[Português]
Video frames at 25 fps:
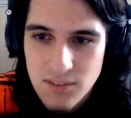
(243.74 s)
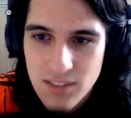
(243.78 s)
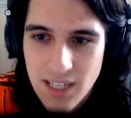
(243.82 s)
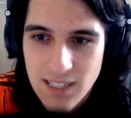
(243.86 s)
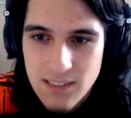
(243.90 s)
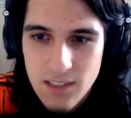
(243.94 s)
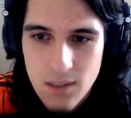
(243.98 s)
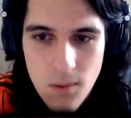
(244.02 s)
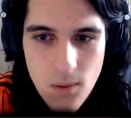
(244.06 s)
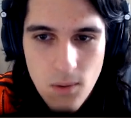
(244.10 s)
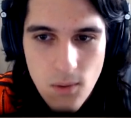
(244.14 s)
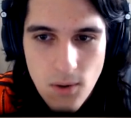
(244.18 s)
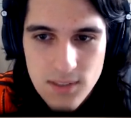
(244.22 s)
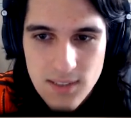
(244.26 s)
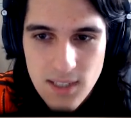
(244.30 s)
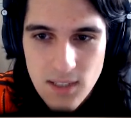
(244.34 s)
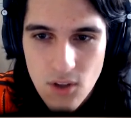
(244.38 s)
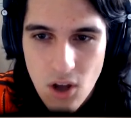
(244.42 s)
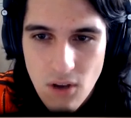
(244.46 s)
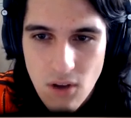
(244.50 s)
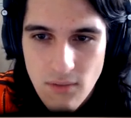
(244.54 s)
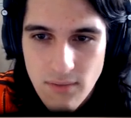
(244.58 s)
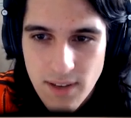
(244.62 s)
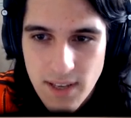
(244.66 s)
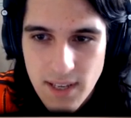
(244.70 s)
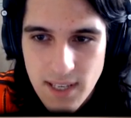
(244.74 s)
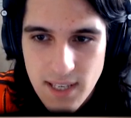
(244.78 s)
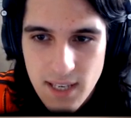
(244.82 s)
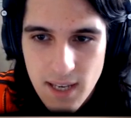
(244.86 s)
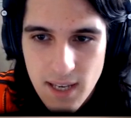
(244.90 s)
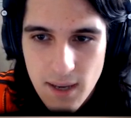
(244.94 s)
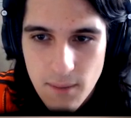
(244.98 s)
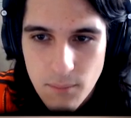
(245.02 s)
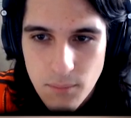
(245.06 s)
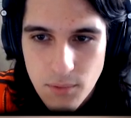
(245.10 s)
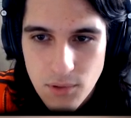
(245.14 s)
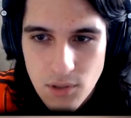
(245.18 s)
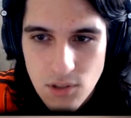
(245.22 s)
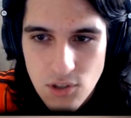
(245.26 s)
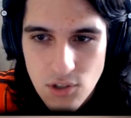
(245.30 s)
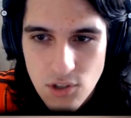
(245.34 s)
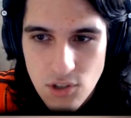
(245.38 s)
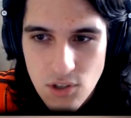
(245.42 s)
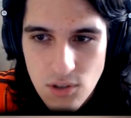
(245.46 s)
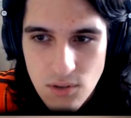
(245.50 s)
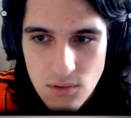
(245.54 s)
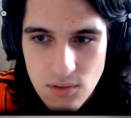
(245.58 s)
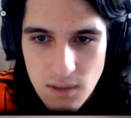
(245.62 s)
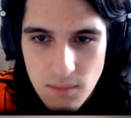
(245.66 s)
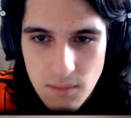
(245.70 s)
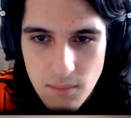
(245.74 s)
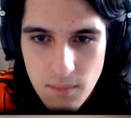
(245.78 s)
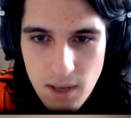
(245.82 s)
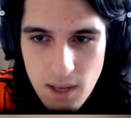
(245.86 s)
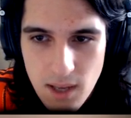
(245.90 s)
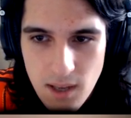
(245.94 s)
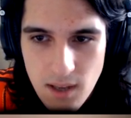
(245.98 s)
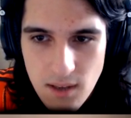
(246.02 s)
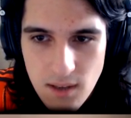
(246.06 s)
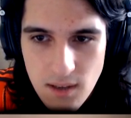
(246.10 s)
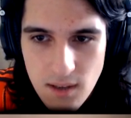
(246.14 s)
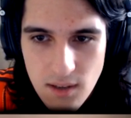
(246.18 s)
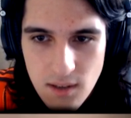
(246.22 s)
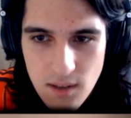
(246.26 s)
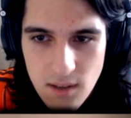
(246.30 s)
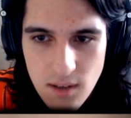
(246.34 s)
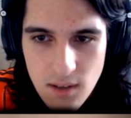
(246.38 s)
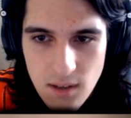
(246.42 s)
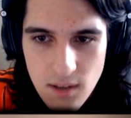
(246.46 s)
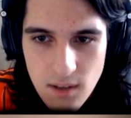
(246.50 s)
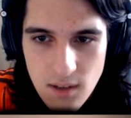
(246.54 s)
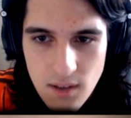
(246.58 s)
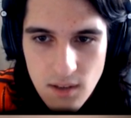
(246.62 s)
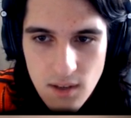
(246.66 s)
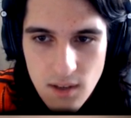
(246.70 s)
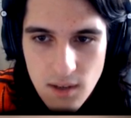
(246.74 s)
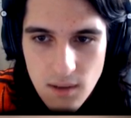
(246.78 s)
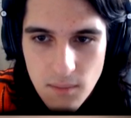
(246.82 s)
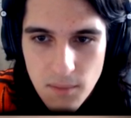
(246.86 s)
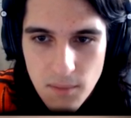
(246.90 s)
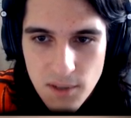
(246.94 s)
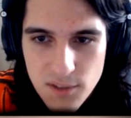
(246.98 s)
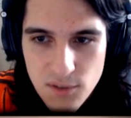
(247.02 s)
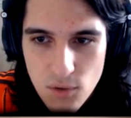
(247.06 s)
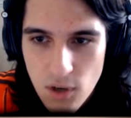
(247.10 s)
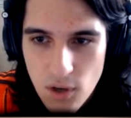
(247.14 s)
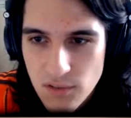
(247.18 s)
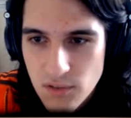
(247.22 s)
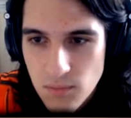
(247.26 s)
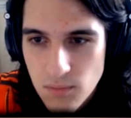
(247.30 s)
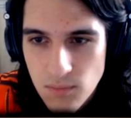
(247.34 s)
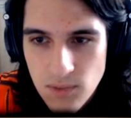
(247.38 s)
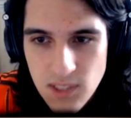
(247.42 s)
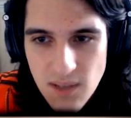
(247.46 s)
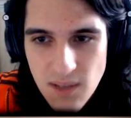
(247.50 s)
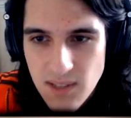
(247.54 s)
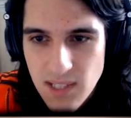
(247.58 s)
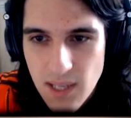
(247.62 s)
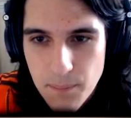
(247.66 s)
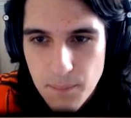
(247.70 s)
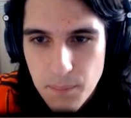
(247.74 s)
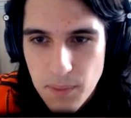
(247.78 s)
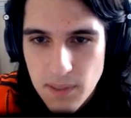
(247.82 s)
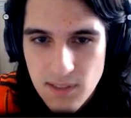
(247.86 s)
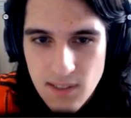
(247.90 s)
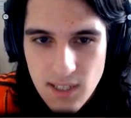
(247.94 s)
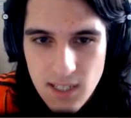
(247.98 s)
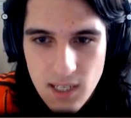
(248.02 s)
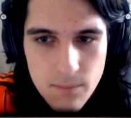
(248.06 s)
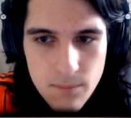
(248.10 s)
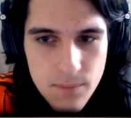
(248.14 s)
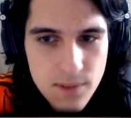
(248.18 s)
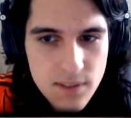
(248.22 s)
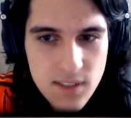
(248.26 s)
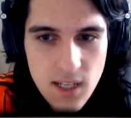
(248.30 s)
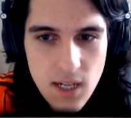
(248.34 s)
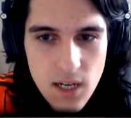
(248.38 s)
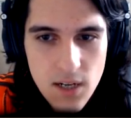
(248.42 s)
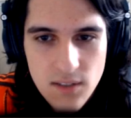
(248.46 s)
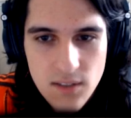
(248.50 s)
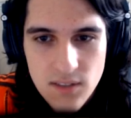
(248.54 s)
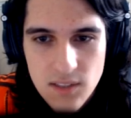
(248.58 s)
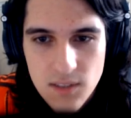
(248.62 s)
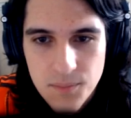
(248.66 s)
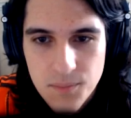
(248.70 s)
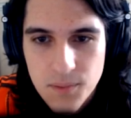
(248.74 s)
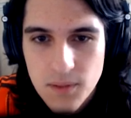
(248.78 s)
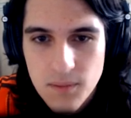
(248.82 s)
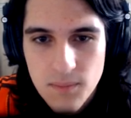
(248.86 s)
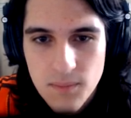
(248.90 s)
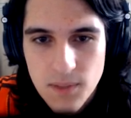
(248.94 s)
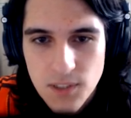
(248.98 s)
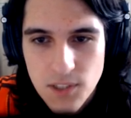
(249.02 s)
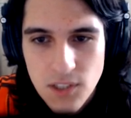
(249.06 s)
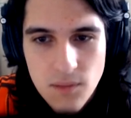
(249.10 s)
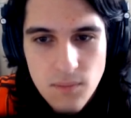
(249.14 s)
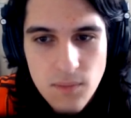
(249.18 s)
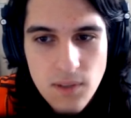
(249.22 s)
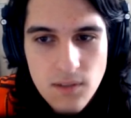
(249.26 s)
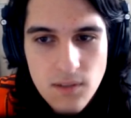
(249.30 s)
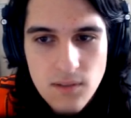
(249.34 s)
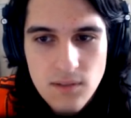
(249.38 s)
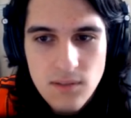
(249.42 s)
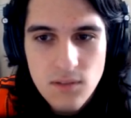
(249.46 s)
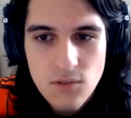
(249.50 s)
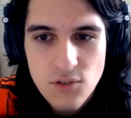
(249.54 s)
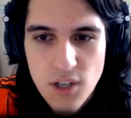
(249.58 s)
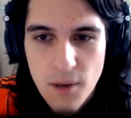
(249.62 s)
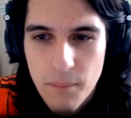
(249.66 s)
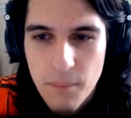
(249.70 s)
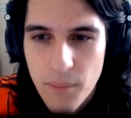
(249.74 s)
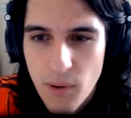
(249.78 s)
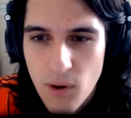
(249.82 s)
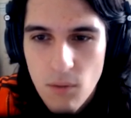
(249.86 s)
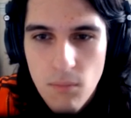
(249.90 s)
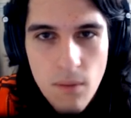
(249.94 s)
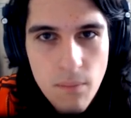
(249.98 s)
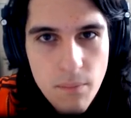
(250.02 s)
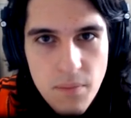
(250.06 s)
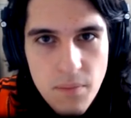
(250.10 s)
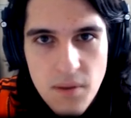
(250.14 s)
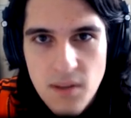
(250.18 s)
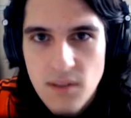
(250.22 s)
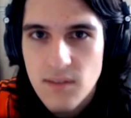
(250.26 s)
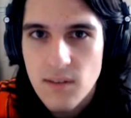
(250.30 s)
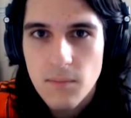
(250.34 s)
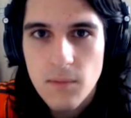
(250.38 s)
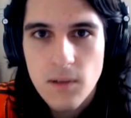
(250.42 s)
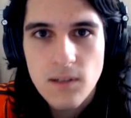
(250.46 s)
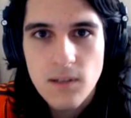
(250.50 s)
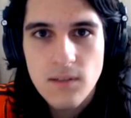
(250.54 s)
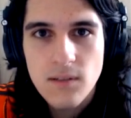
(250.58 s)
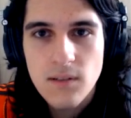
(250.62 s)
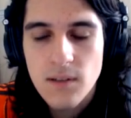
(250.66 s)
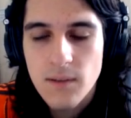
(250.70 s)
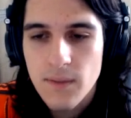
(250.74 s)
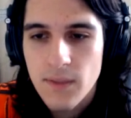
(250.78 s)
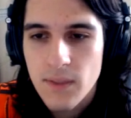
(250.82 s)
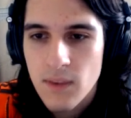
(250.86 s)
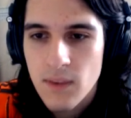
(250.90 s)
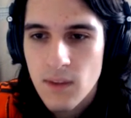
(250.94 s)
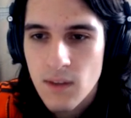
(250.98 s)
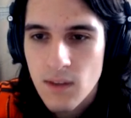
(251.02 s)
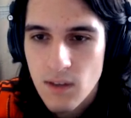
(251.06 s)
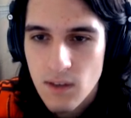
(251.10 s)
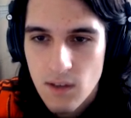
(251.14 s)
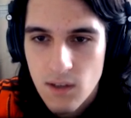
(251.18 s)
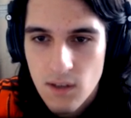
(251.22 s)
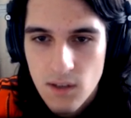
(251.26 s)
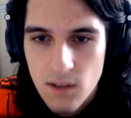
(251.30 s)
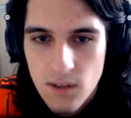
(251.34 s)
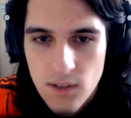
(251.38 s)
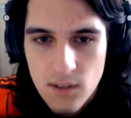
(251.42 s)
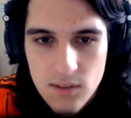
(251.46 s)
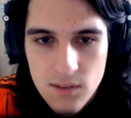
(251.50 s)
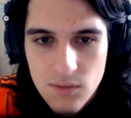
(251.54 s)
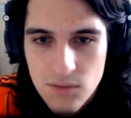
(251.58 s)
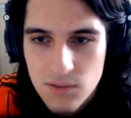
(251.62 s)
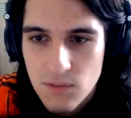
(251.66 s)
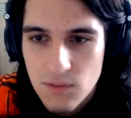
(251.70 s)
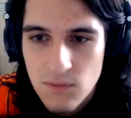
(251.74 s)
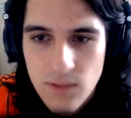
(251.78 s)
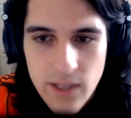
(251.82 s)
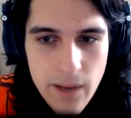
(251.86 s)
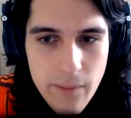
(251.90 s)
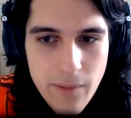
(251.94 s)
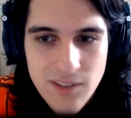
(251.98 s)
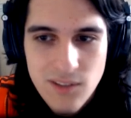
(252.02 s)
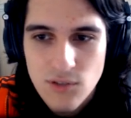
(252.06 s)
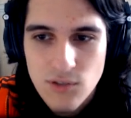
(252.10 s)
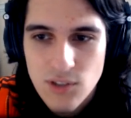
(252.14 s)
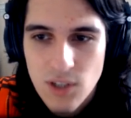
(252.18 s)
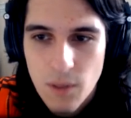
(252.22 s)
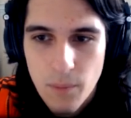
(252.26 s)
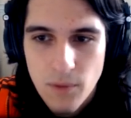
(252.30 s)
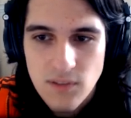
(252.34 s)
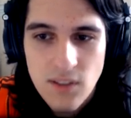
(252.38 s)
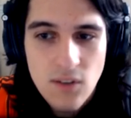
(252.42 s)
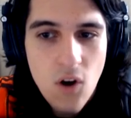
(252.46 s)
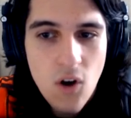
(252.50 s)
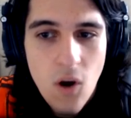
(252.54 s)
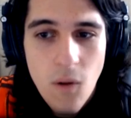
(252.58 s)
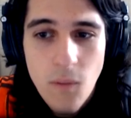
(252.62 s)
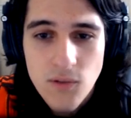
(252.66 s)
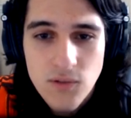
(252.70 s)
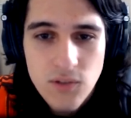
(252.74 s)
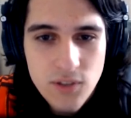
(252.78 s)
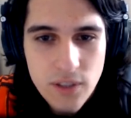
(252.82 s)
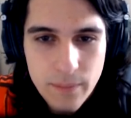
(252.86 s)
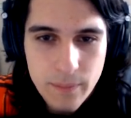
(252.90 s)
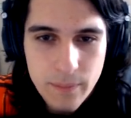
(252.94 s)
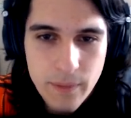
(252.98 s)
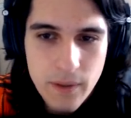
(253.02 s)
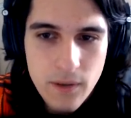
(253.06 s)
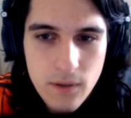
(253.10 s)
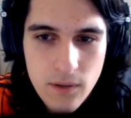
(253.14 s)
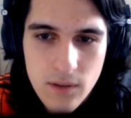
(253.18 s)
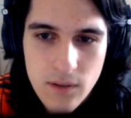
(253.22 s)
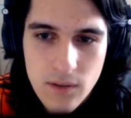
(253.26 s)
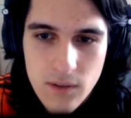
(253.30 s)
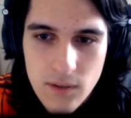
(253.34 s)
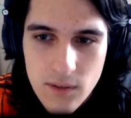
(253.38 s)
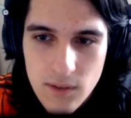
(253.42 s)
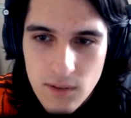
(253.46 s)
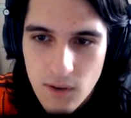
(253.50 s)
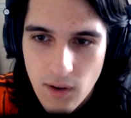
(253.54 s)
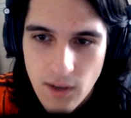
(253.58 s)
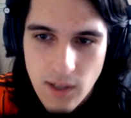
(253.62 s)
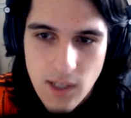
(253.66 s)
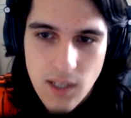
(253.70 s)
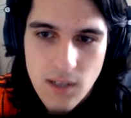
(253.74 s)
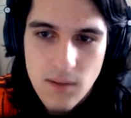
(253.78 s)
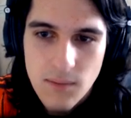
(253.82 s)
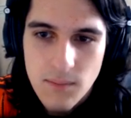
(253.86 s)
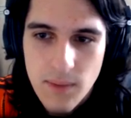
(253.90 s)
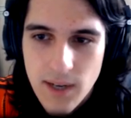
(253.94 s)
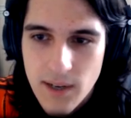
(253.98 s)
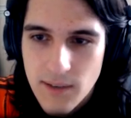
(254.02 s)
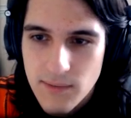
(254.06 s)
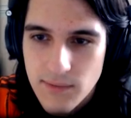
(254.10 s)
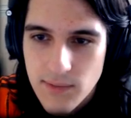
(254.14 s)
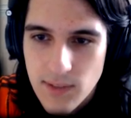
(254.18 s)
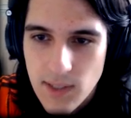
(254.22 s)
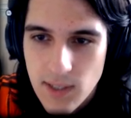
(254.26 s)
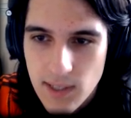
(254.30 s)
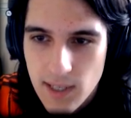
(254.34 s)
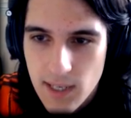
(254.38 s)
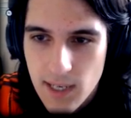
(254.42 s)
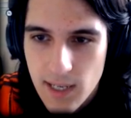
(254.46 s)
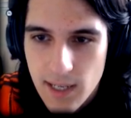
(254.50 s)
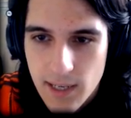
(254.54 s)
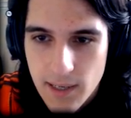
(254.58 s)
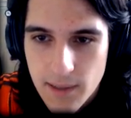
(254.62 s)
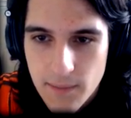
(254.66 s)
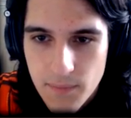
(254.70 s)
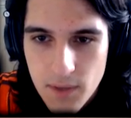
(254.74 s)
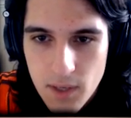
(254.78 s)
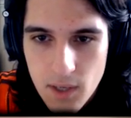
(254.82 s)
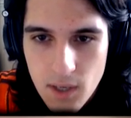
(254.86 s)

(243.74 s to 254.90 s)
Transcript: Será que tem uma coisa nova aí que é bonitinho também? Mas eu gosto muito da, da pizza na cabeça, galera. sempre... Imagina, mano, tem um chapéu com uma pizza, mano. Se você não quer mais ter um chapéu, você come o seu chapéu. Olha que maravilha, galera.